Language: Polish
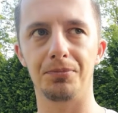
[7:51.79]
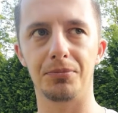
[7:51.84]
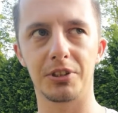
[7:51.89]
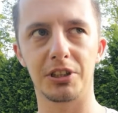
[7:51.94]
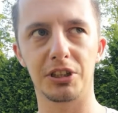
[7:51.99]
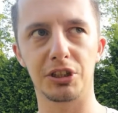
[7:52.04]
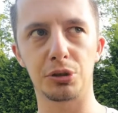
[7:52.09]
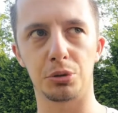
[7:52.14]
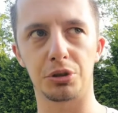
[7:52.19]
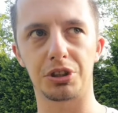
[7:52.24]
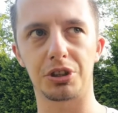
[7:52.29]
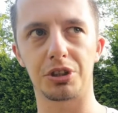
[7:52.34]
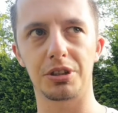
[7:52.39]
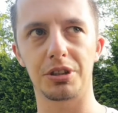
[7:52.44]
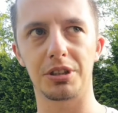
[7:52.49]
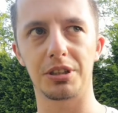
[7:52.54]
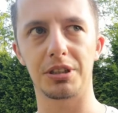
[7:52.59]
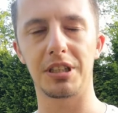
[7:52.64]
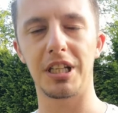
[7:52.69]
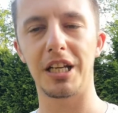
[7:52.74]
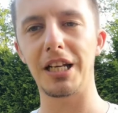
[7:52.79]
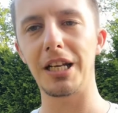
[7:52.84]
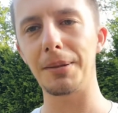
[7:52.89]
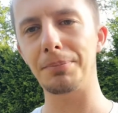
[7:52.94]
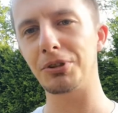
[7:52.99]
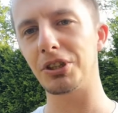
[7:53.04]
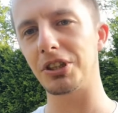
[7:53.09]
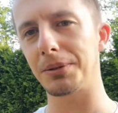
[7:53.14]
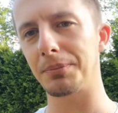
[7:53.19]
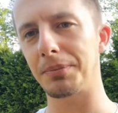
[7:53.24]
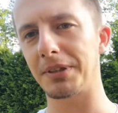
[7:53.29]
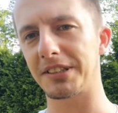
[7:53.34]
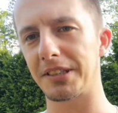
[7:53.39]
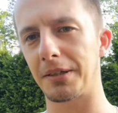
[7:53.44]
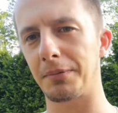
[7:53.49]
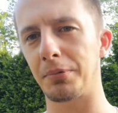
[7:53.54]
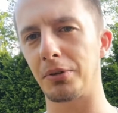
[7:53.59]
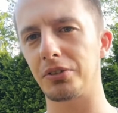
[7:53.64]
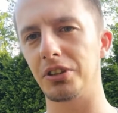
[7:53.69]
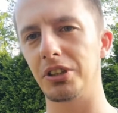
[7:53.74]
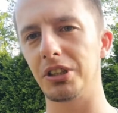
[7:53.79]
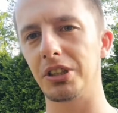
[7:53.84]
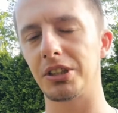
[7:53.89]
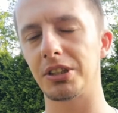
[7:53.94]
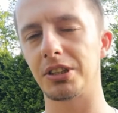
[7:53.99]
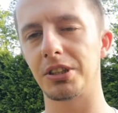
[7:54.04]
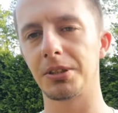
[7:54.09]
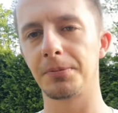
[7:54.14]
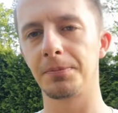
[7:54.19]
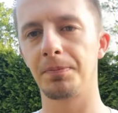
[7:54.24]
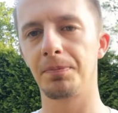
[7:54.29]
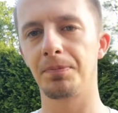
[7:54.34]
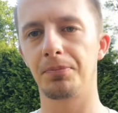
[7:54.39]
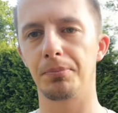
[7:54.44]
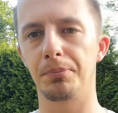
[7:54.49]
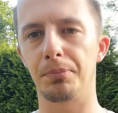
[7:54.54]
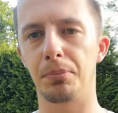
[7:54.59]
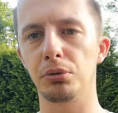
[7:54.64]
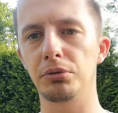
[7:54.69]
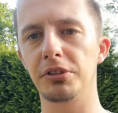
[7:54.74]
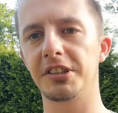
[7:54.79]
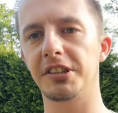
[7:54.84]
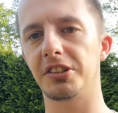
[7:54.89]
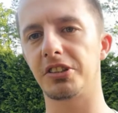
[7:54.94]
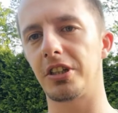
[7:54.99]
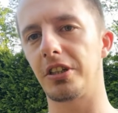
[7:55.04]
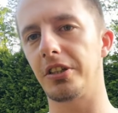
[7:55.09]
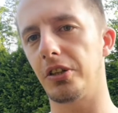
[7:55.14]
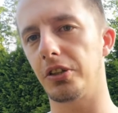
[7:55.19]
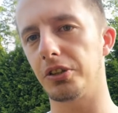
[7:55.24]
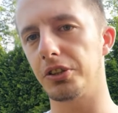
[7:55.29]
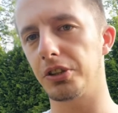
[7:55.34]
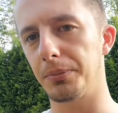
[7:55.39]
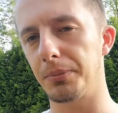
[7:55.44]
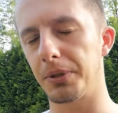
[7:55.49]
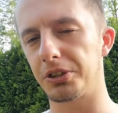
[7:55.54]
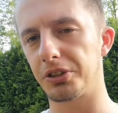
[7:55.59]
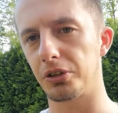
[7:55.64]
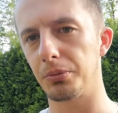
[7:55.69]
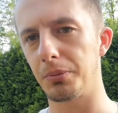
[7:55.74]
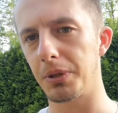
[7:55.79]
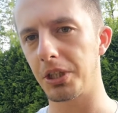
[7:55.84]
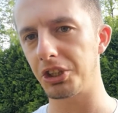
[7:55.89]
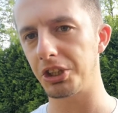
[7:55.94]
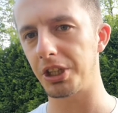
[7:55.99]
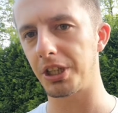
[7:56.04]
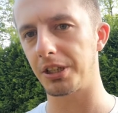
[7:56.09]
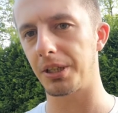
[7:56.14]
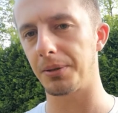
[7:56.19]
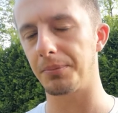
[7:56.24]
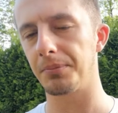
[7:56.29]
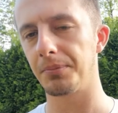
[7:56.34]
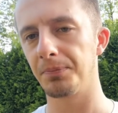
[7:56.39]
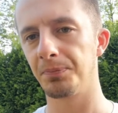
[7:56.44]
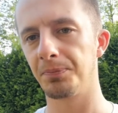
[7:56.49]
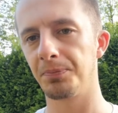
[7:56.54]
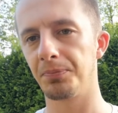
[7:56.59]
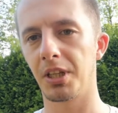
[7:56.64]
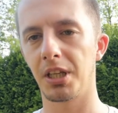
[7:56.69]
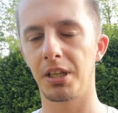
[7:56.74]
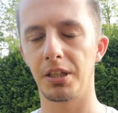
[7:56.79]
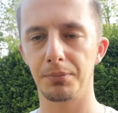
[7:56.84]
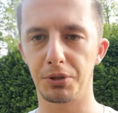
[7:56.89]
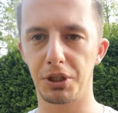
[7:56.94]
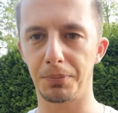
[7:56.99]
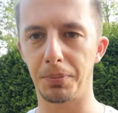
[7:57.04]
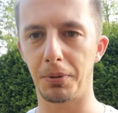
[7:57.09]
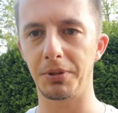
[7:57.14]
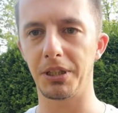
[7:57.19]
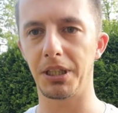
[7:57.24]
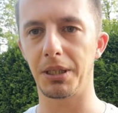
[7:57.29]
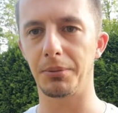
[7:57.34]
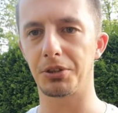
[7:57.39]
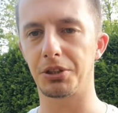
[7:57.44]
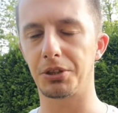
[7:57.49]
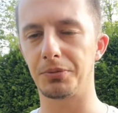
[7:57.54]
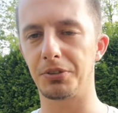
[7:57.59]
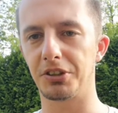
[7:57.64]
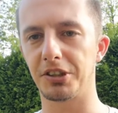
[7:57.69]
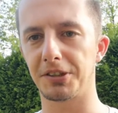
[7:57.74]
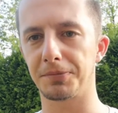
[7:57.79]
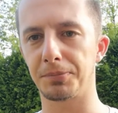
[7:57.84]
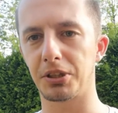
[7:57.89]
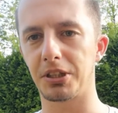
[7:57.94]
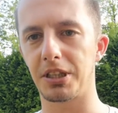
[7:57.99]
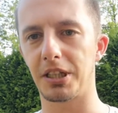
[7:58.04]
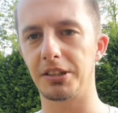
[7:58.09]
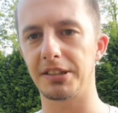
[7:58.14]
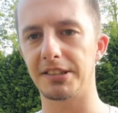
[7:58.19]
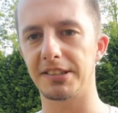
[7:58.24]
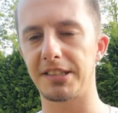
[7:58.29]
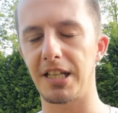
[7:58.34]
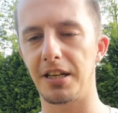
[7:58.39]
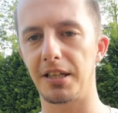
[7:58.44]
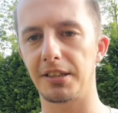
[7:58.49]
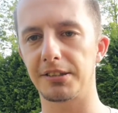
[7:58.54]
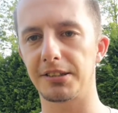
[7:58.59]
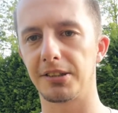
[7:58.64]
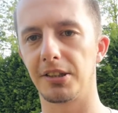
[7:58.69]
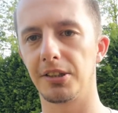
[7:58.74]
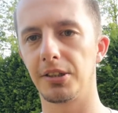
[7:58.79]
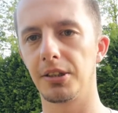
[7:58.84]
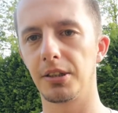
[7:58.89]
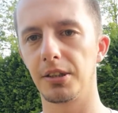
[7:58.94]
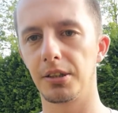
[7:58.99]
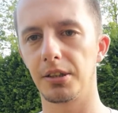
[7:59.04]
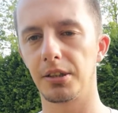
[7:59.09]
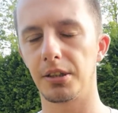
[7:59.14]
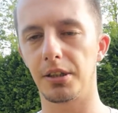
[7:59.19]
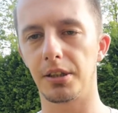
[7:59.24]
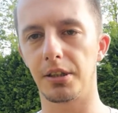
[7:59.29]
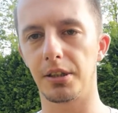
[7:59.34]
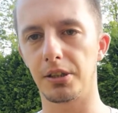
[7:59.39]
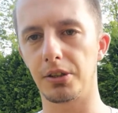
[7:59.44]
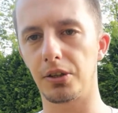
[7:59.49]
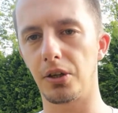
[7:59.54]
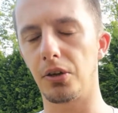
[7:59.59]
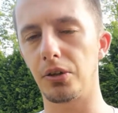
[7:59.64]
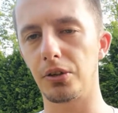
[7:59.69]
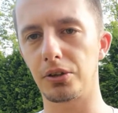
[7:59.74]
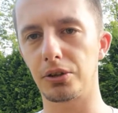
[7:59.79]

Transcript: Cóż, y, najlepszy chyba zawodnik blues, jeżeli chodzi o mecze numer 7. Przypominam oczywiście spotkanie z Dallas. E, gol,